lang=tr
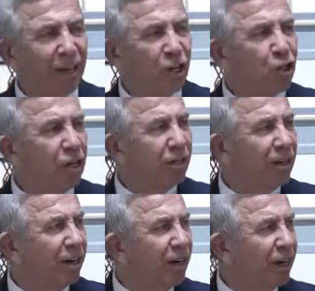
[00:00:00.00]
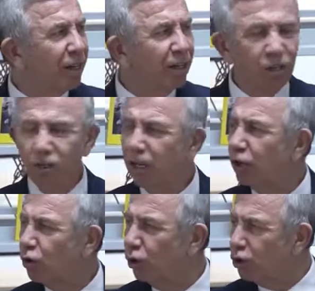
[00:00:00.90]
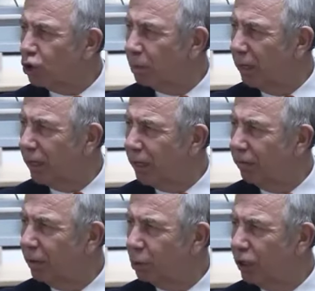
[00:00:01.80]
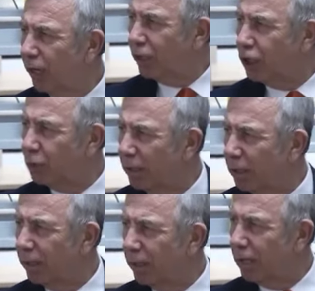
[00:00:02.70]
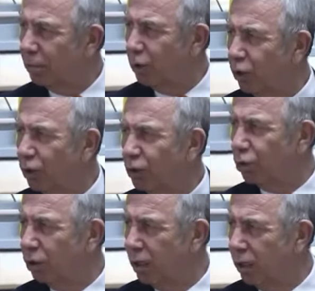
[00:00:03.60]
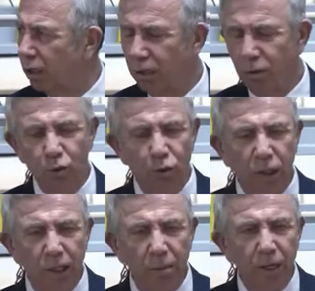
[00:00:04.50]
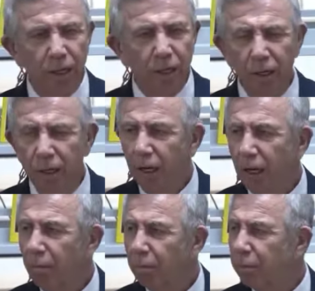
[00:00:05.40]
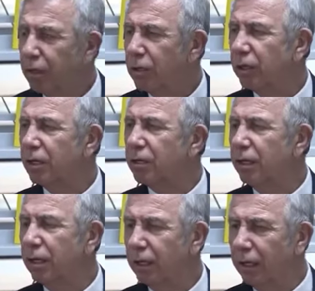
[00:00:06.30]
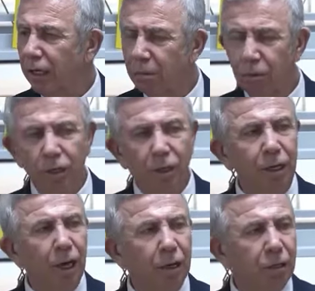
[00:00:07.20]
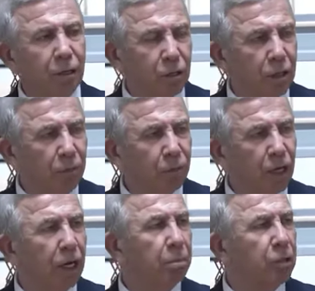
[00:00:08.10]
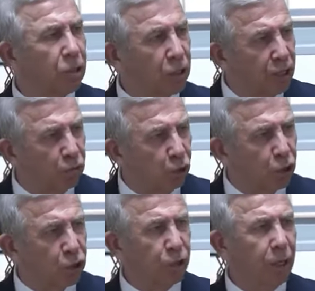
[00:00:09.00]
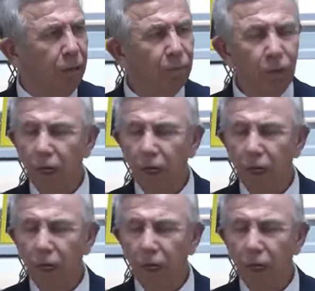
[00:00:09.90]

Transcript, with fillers: iş edinen arkadaşların konuşmaları ve bu tartışmaları kamuoyunun sürüklemeleri. Biz kesinlikle yanımızdaki herkesin yani bizi seviyorsa da